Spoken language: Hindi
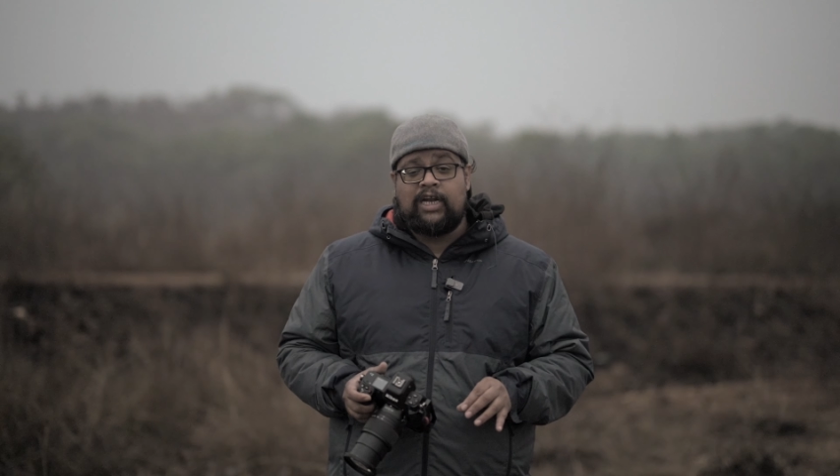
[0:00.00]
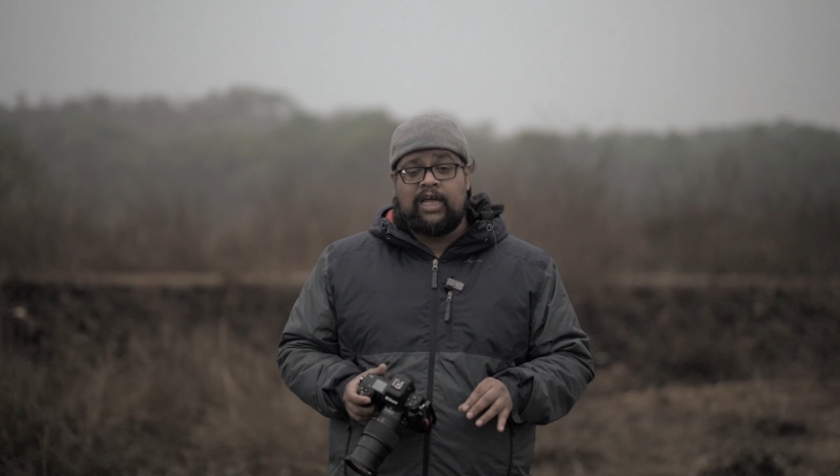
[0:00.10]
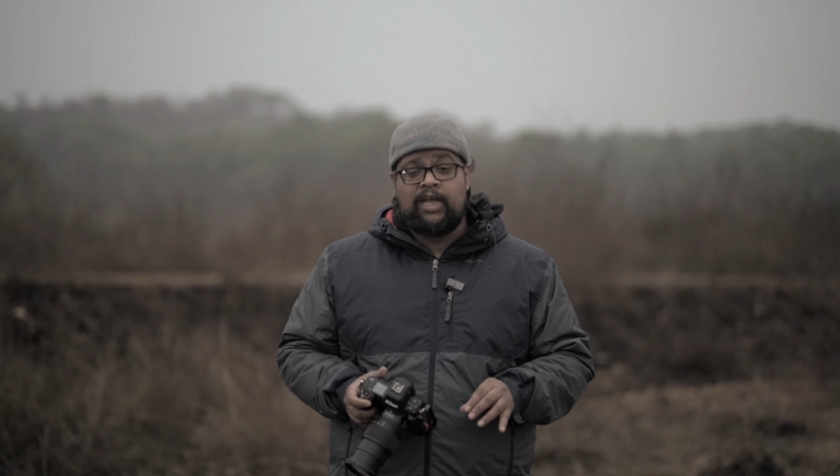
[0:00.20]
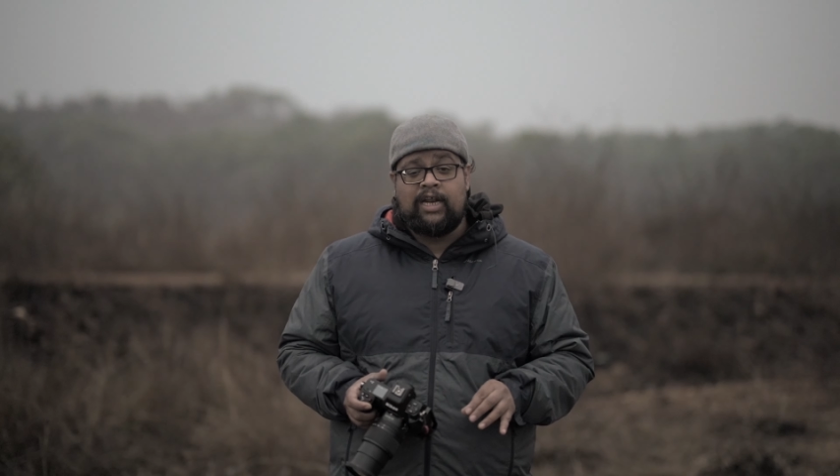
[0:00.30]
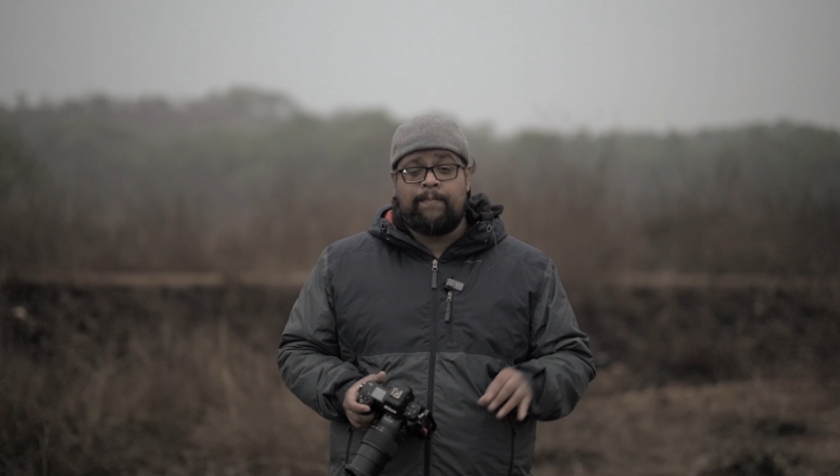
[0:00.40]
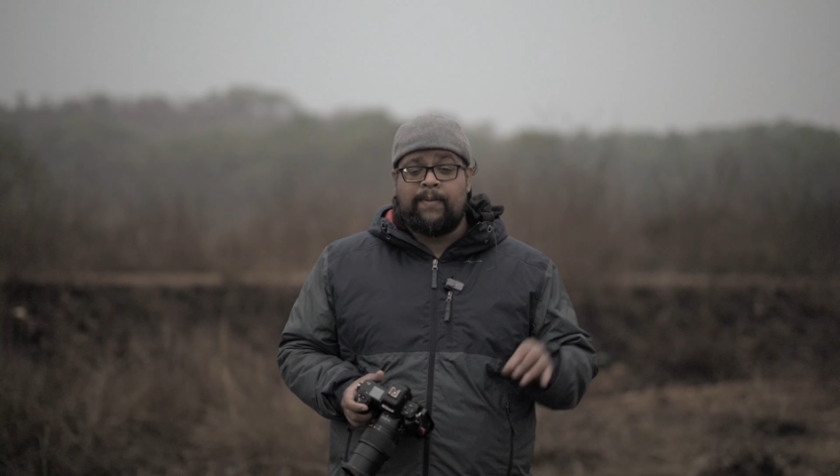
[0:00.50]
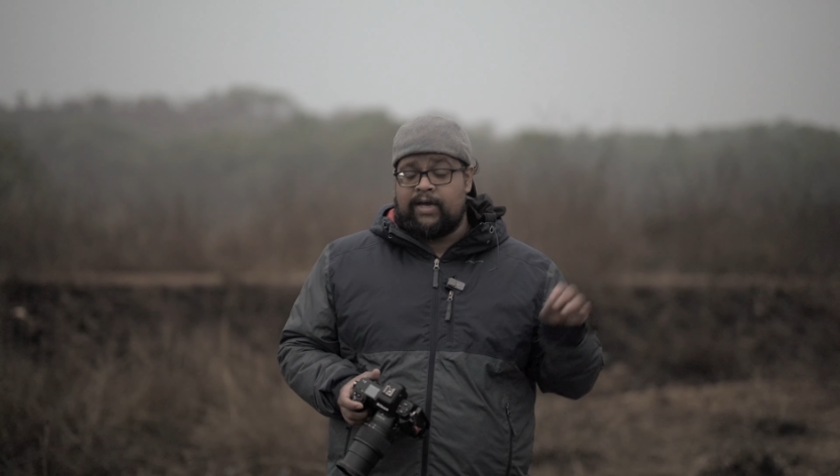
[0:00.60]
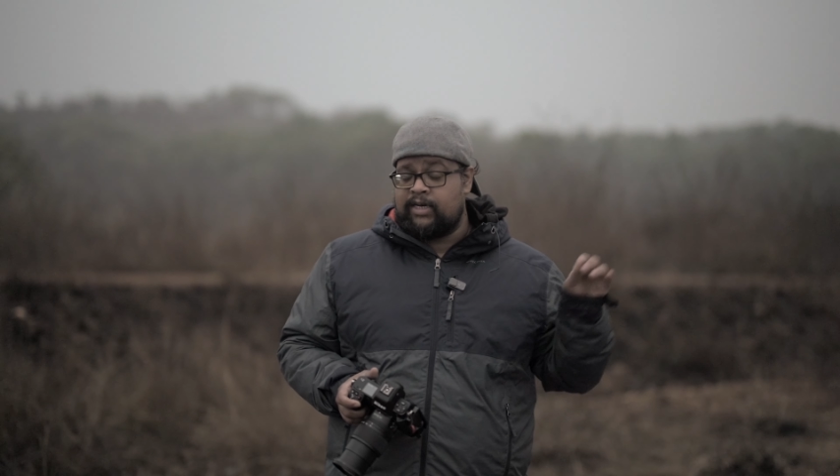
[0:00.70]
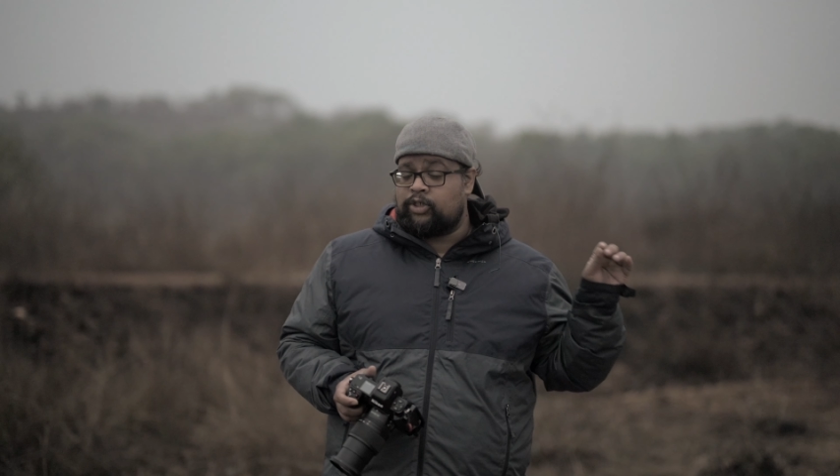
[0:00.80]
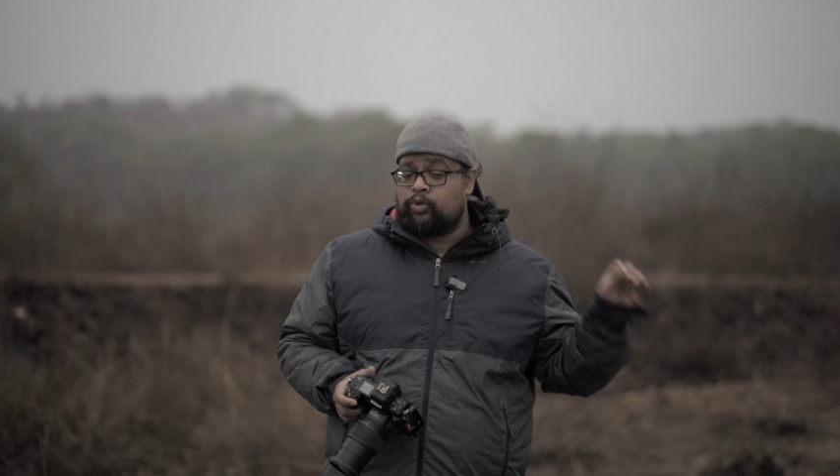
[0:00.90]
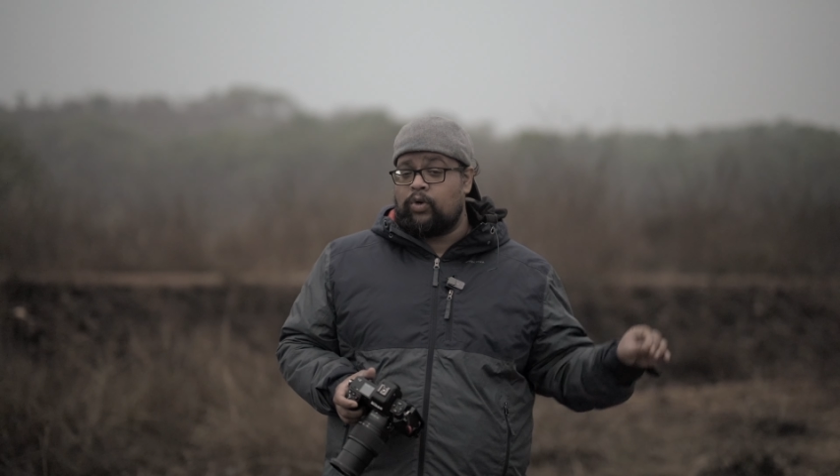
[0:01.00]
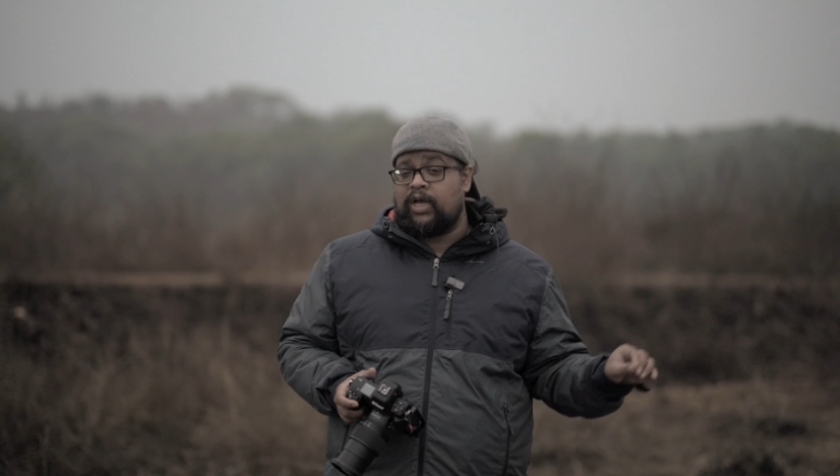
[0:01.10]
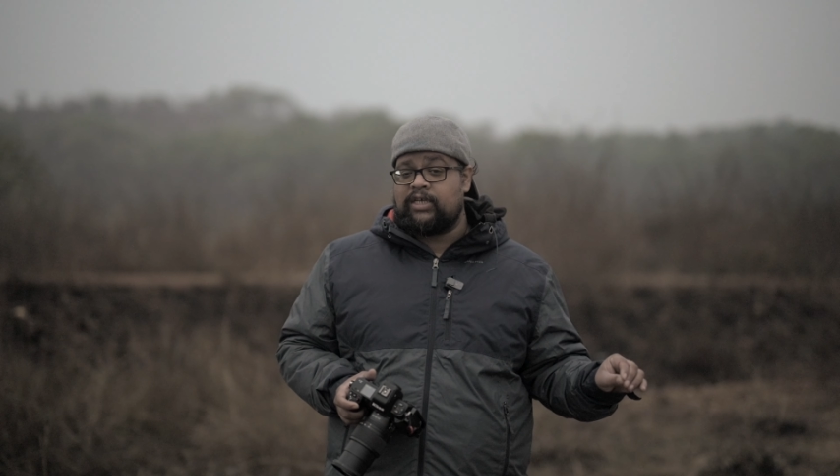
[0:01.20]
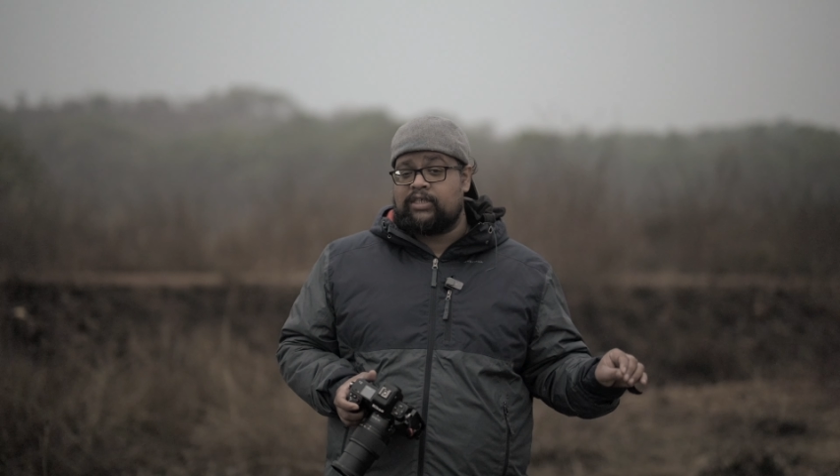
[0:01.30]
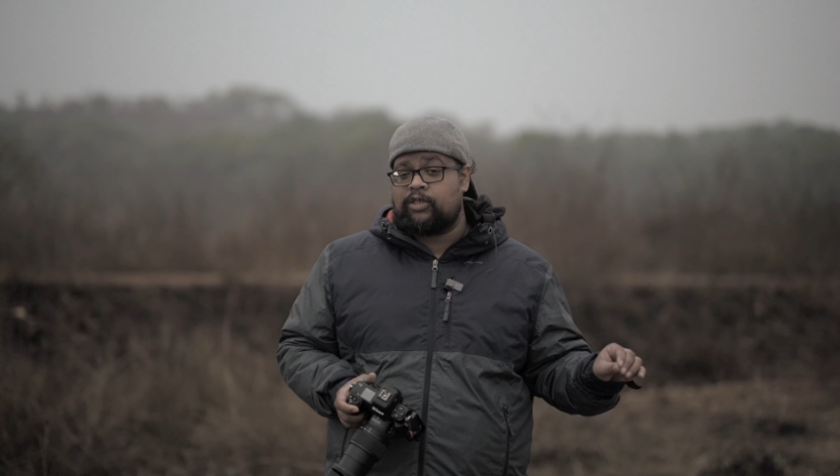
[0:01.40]
चला रह रहा है बारिश
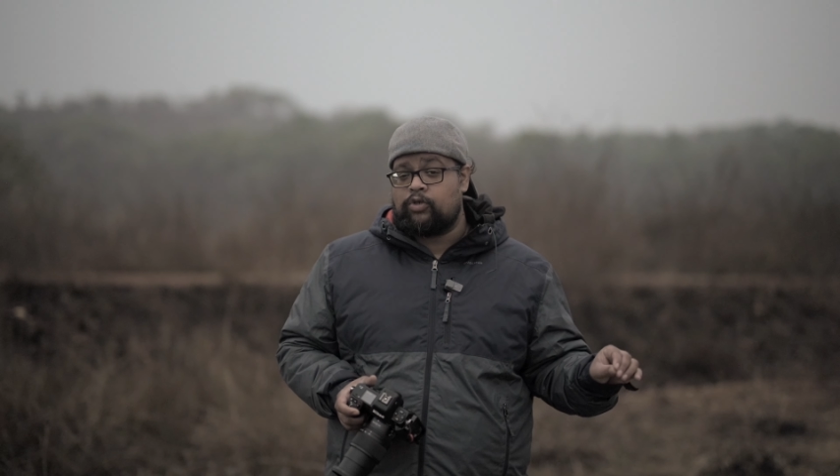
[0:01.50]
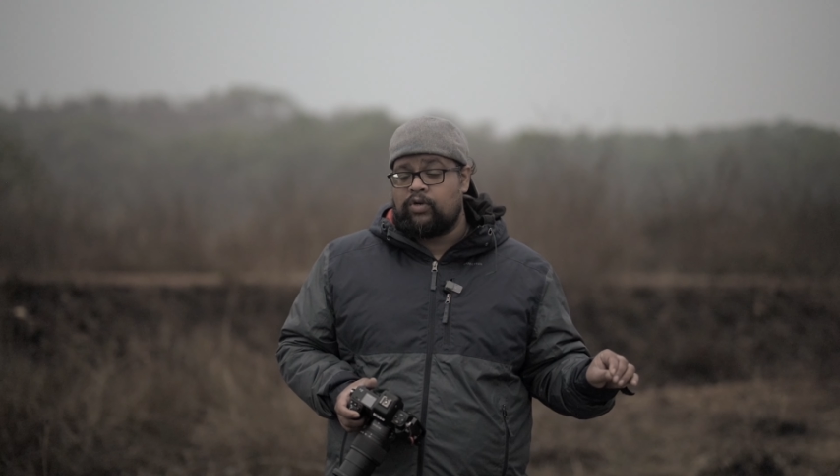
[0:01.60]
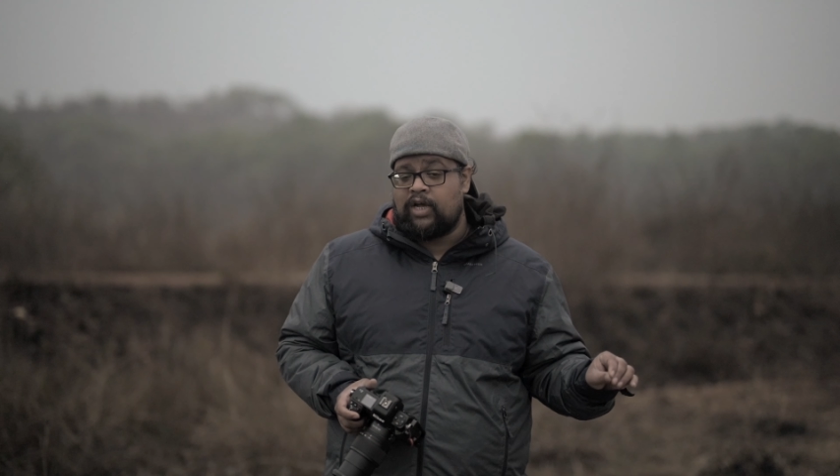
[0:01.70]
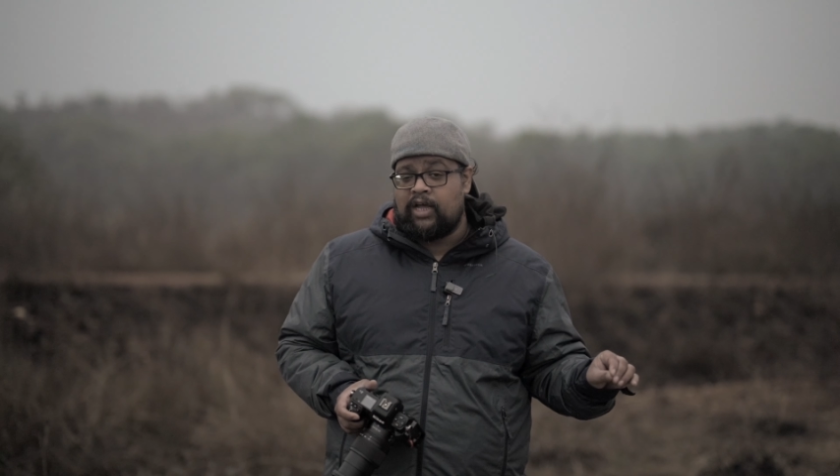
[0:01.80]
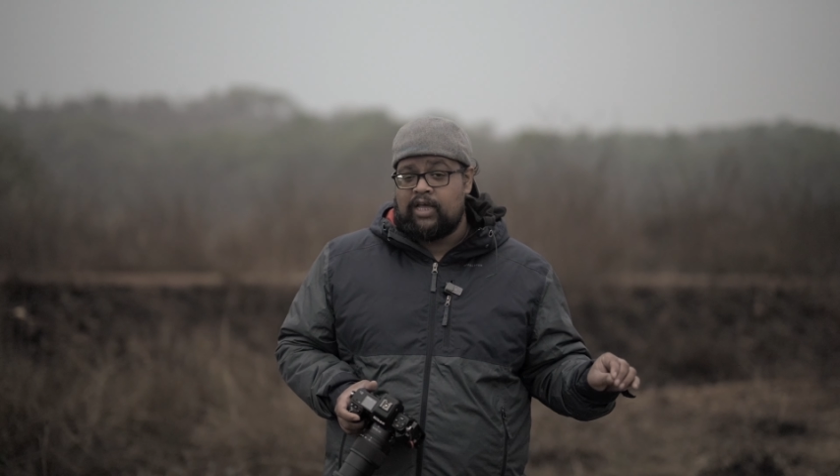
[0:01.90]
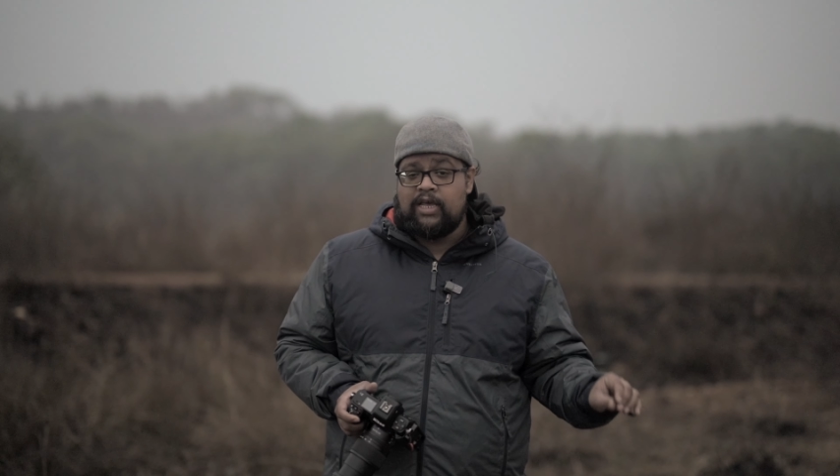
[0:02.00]
थोड़ा जैसे छूटा